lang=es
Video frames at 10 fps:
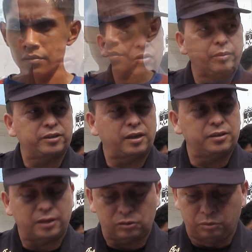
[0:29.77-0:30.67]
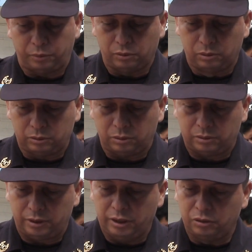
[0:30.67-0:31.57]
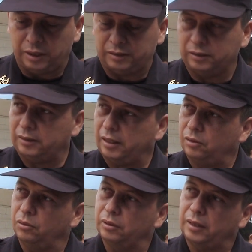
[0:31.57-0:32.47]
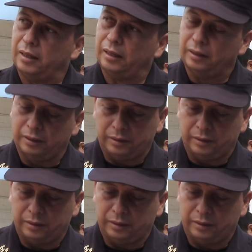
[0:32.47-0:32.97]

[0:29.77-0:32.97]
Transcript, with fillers: comercializar sus productos y no atentar contra